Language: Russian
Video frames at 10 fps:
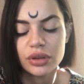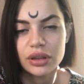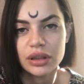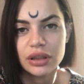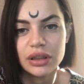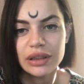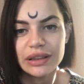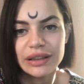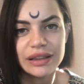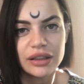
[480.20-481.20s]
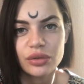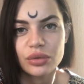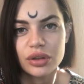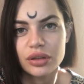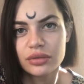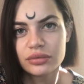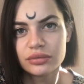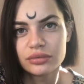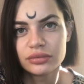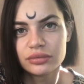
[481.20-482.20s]
он не такой.
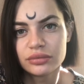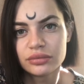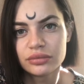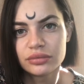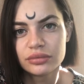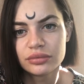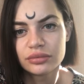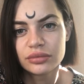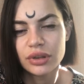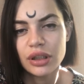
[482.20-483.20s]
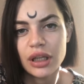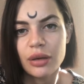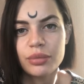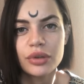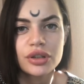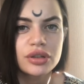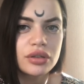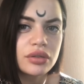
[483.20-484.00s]
Илья больше,